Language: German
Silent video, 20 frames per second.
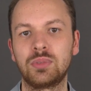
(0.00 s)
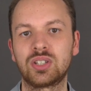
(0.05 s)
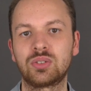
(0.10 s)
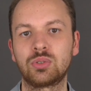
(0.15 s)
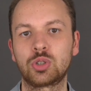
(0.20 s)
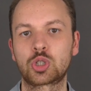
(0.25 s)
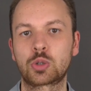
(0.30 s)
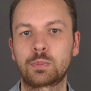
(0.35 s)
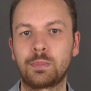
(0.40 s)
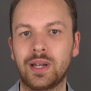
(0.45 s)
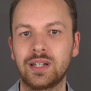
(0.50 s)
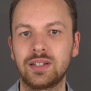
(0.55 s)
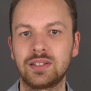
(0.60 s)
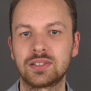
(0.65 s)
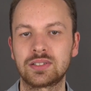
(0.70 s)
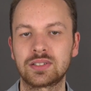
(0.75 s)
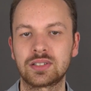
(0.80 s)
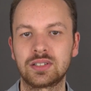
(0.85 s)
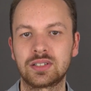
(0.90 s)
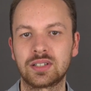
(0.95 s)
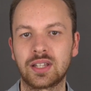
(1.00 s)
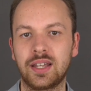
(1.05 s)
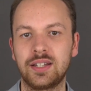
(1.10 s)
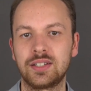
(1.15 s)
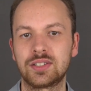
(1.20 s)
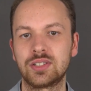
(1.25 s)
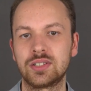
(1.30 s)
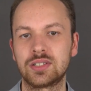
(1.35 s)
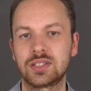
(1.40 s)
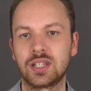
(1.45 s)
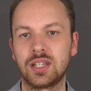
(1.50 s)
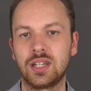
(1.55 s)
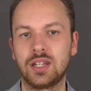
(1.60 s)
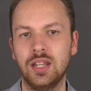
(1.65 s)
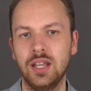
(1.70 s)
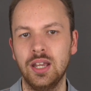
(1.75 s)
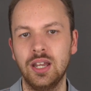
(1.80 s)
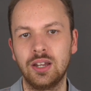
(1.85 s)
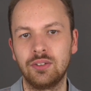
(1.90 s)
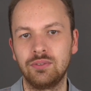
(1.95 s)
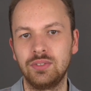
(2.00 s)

Es wird spannend sein zu sehen,